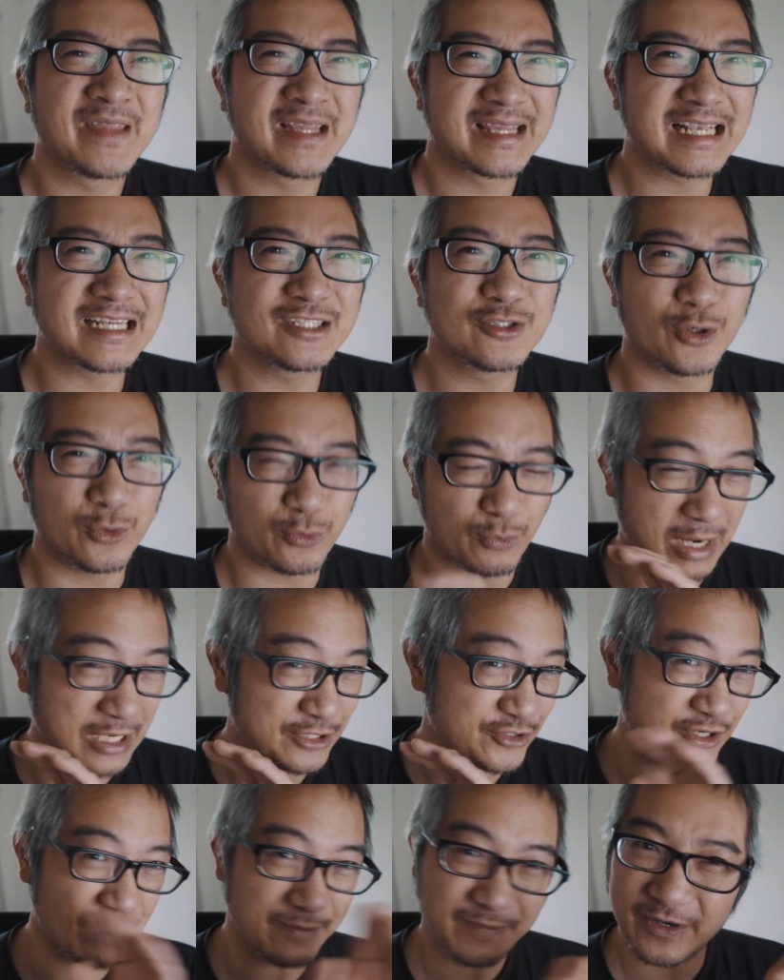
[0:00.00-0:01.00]
但是我
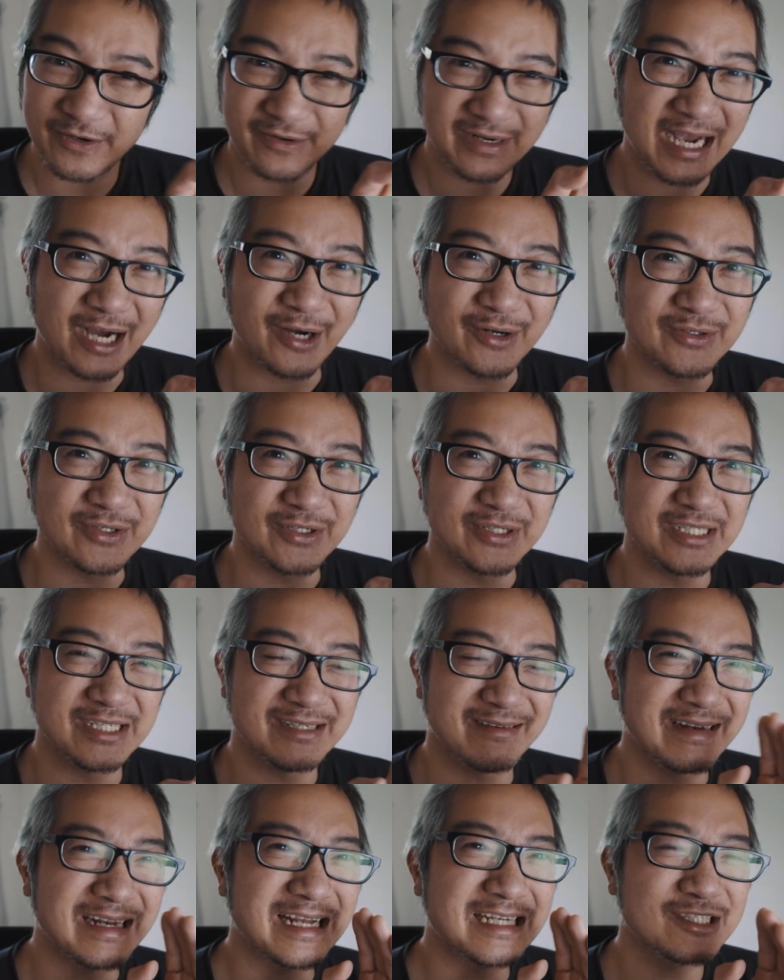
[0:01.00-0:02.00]
完全没有考虑，
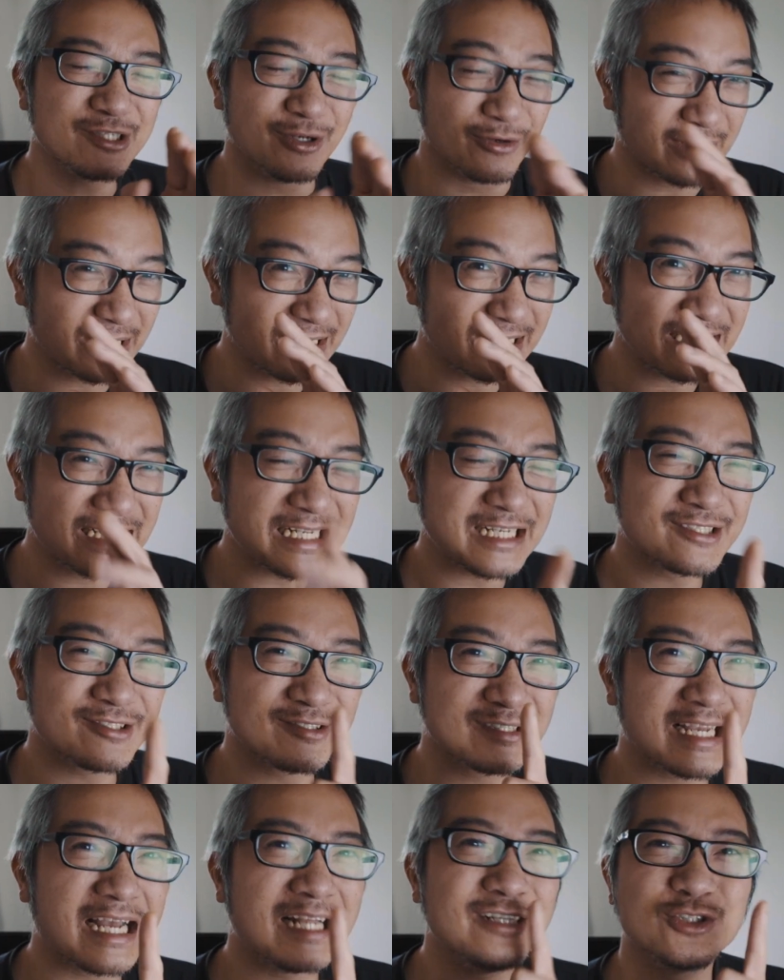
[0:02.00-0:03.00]
因为那时候那时
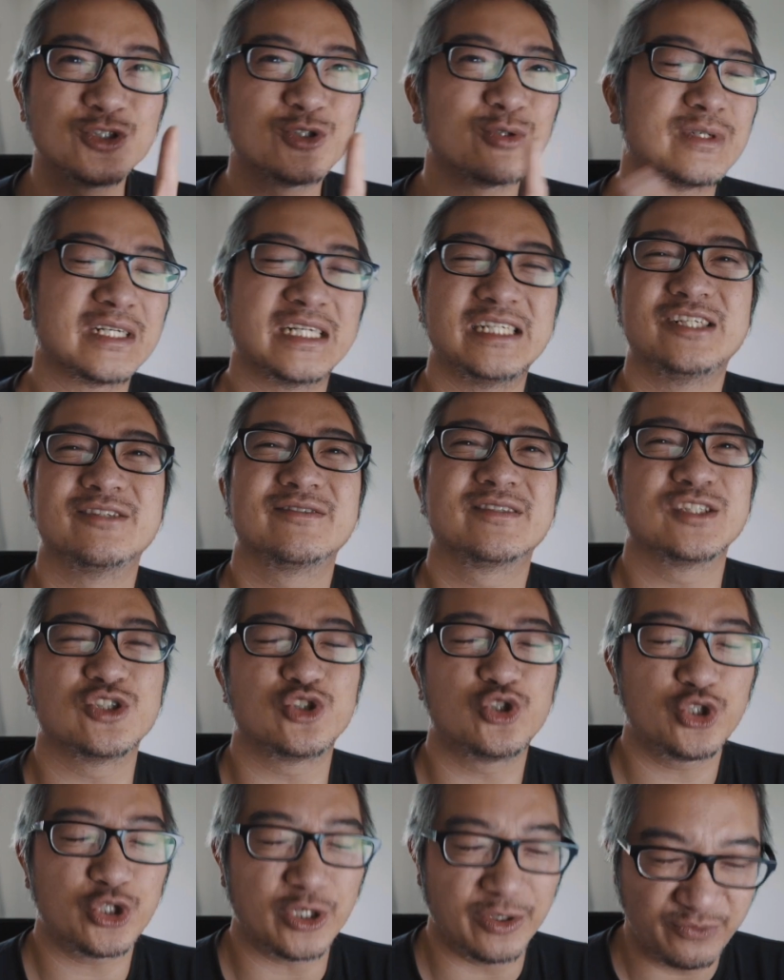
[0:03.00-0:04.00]
候看中的就是
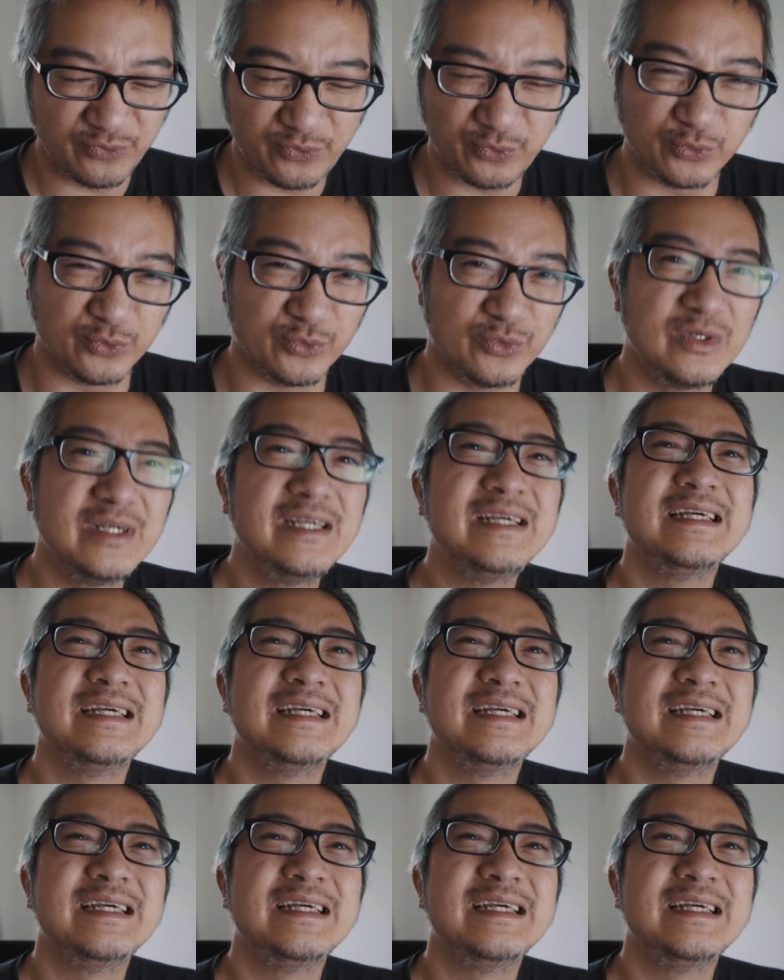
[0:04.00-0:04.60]
全幅，